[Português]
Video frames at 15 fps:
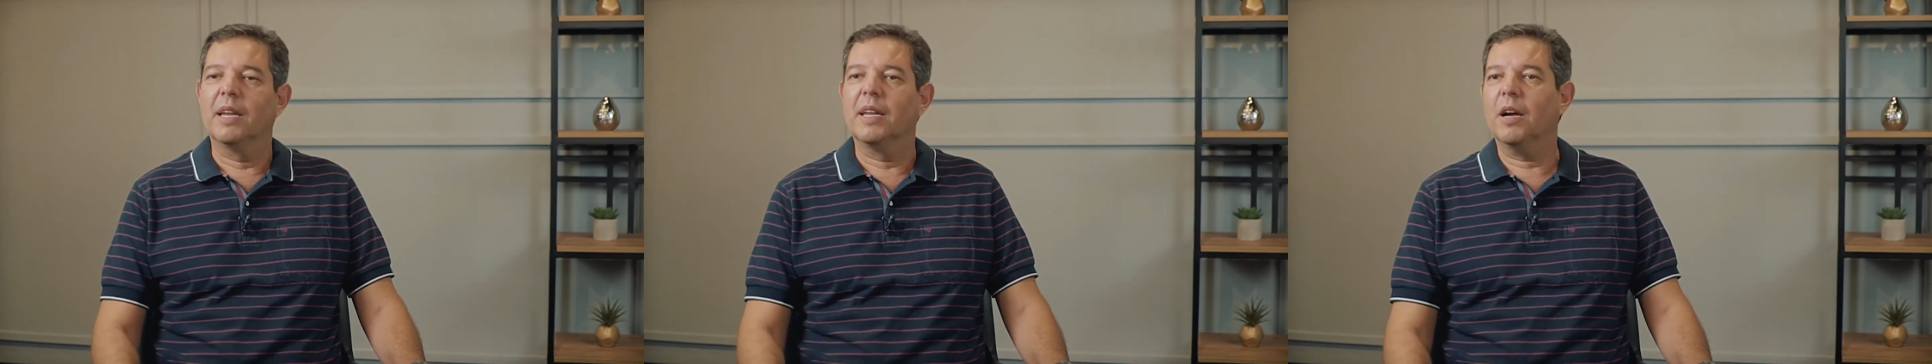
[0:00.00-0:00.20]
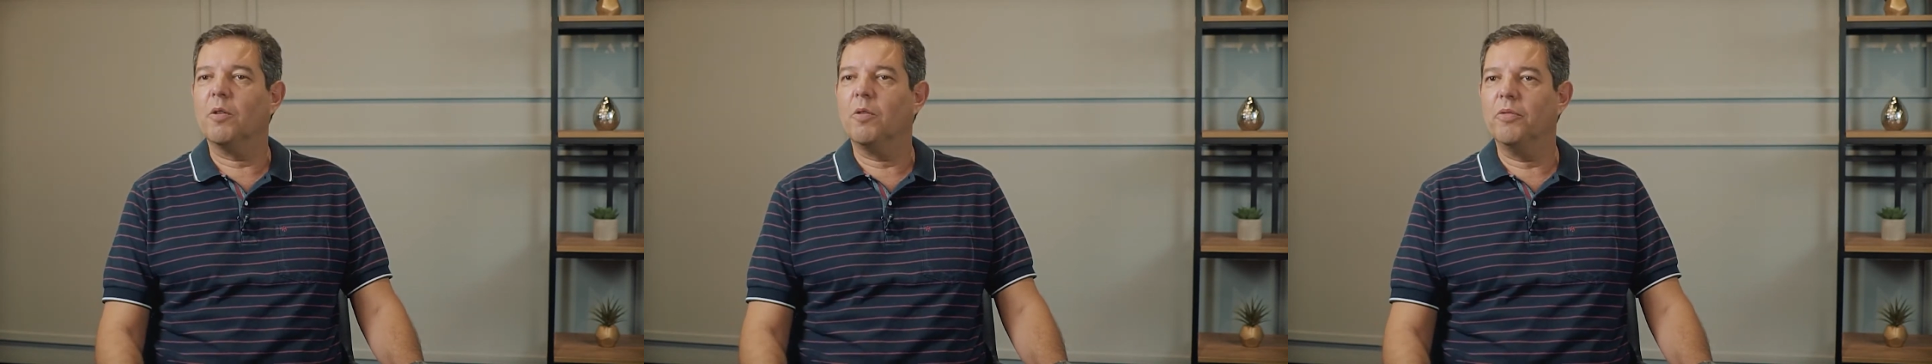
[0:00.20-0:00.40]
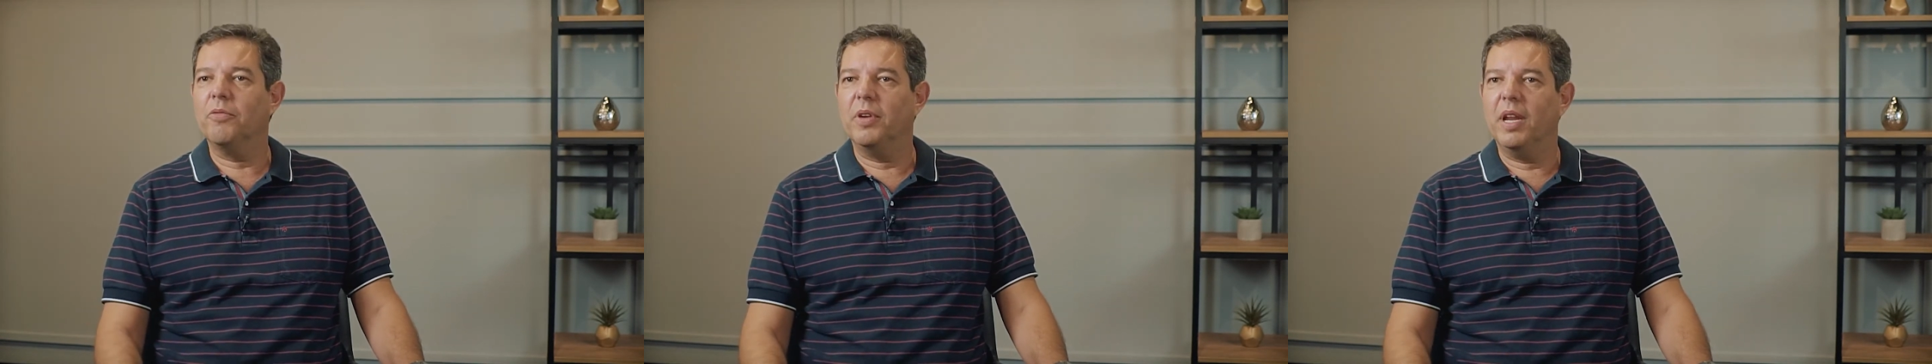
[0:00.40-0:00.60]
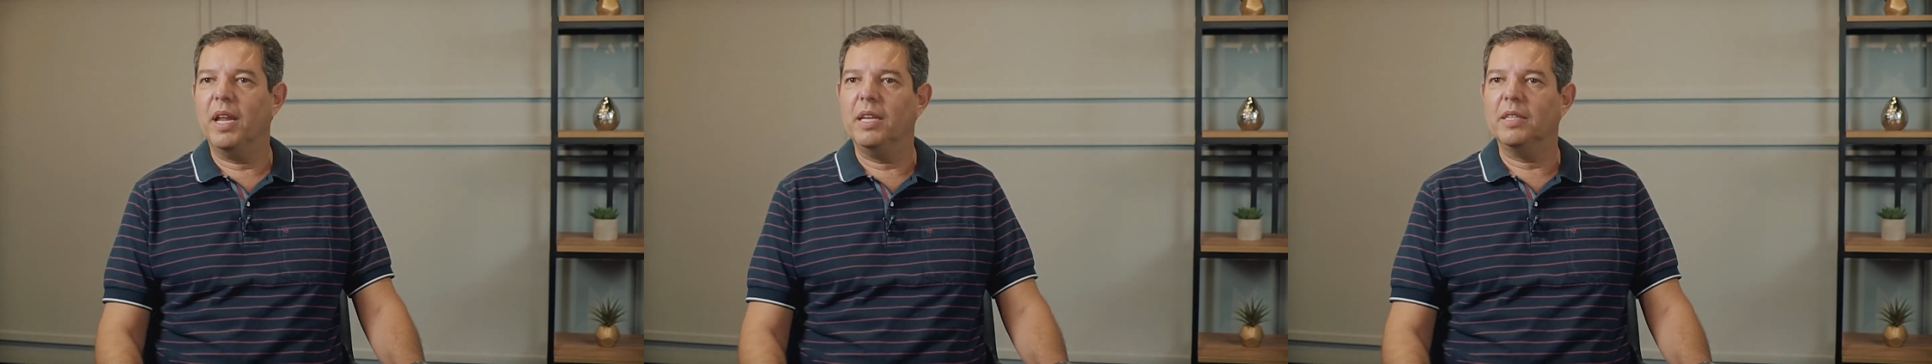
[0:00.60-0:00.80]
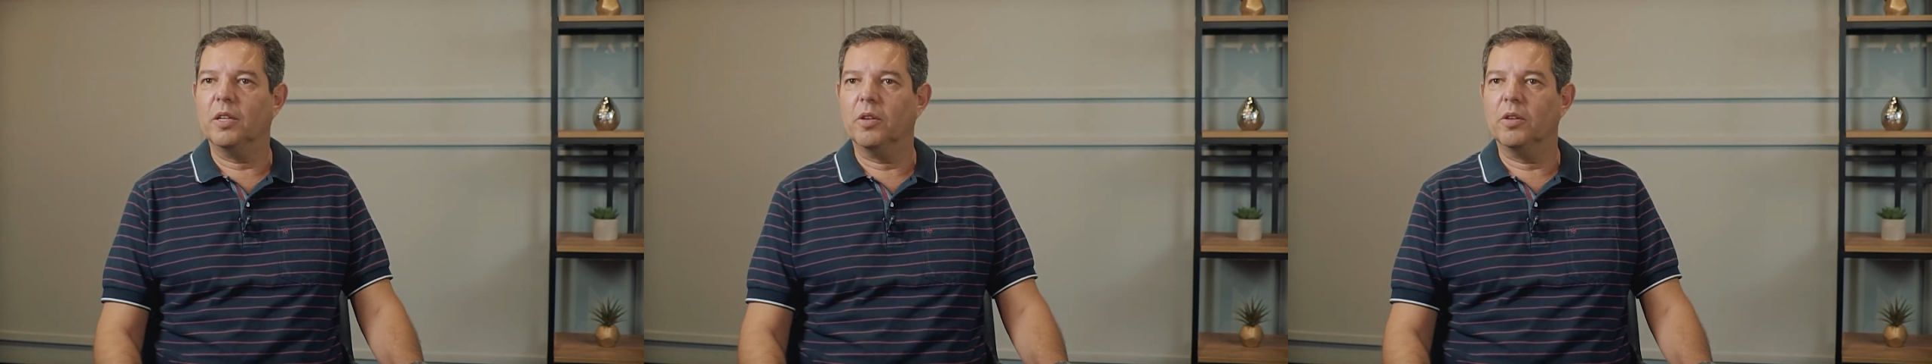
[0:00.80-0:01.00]
Na
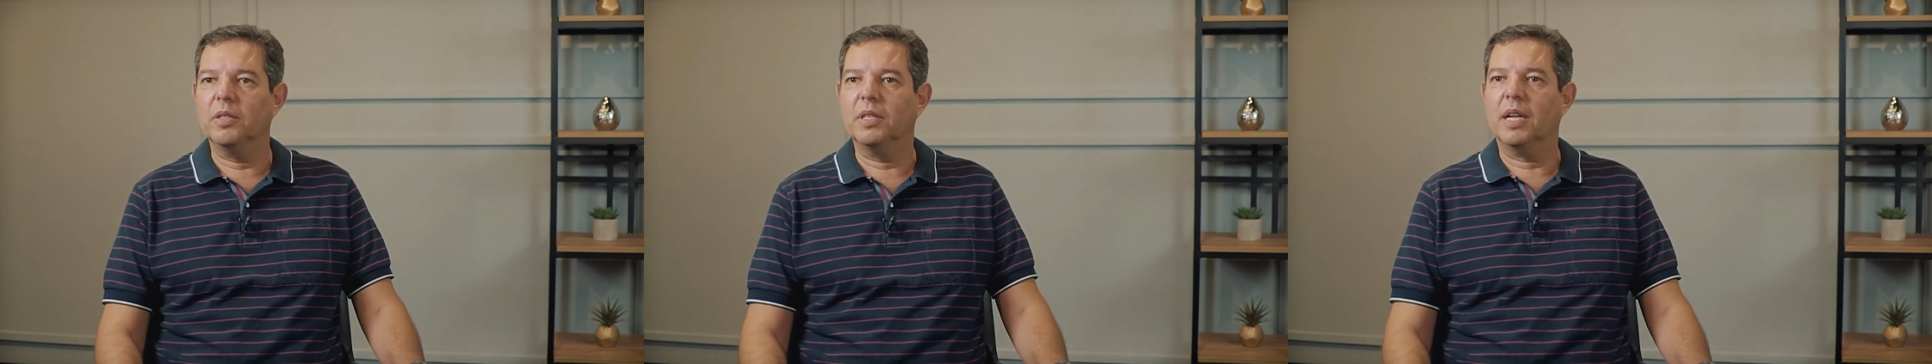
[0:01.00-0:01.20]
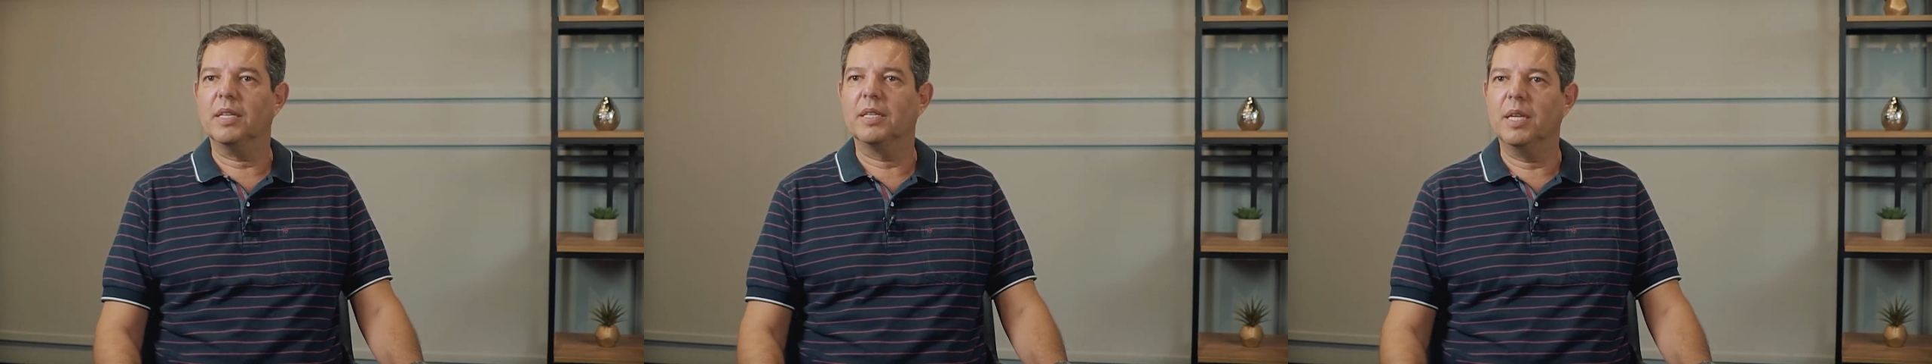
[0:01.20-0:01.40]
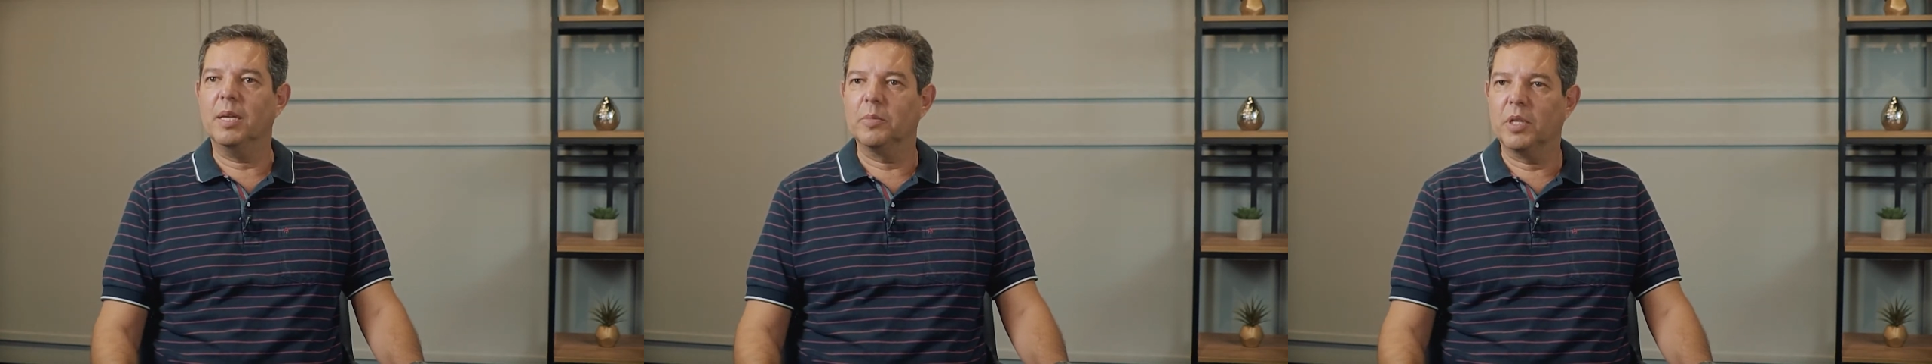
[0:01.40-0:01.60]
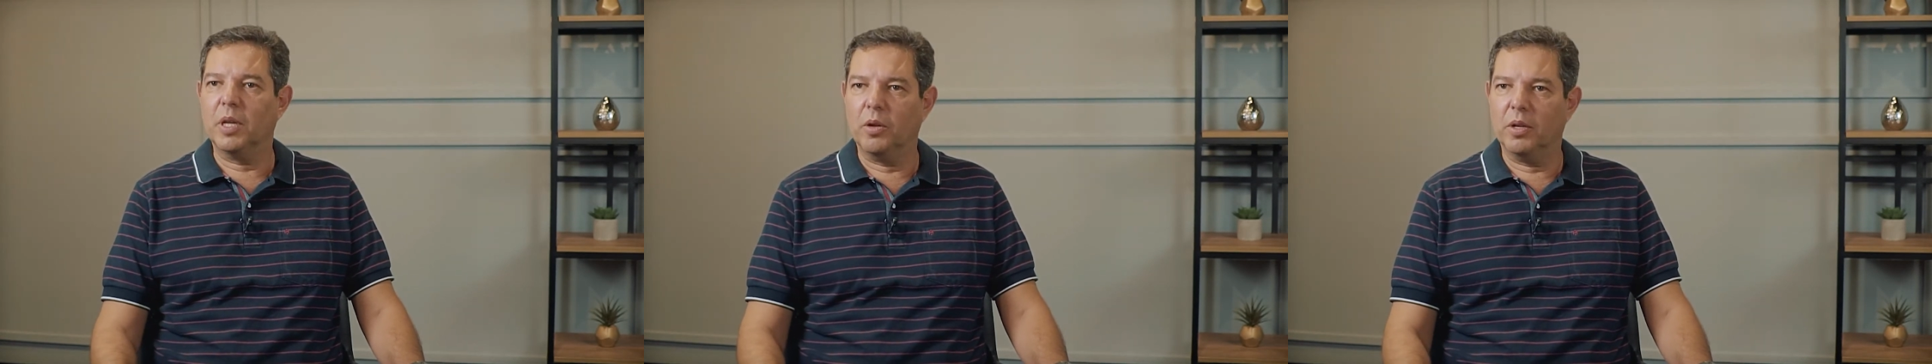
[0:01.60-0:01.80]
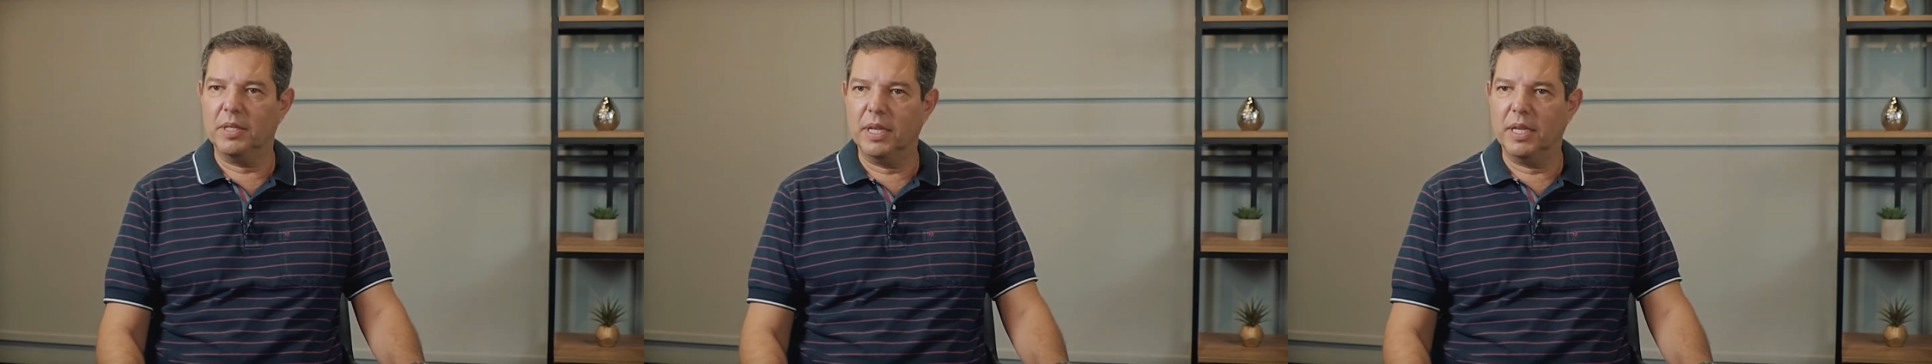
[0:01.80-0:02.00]
conferência, nós trazemos a
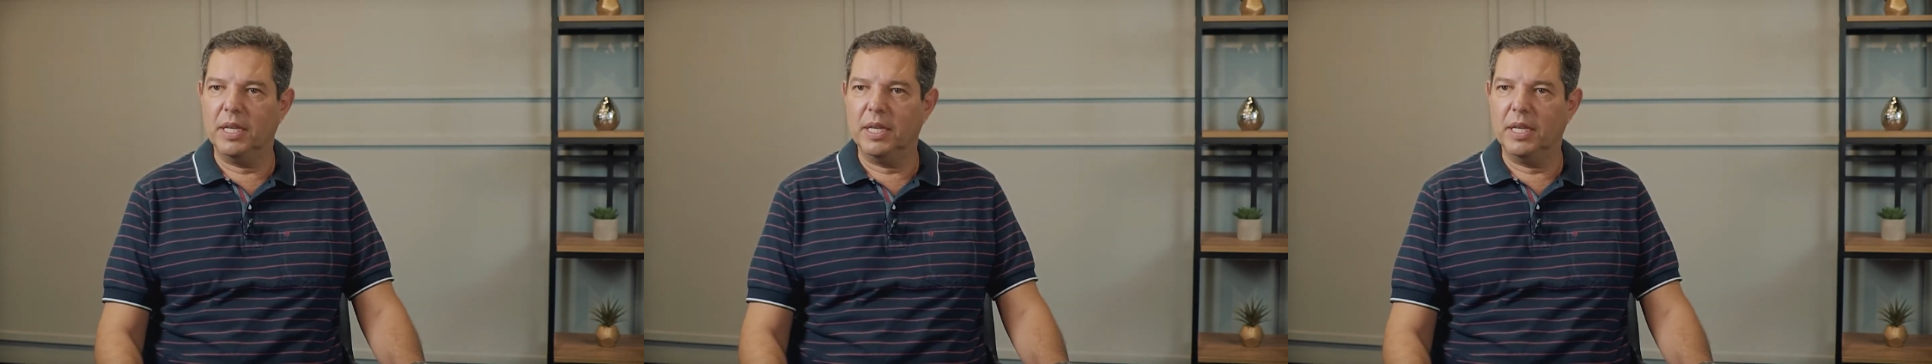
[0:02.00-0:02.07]
nossa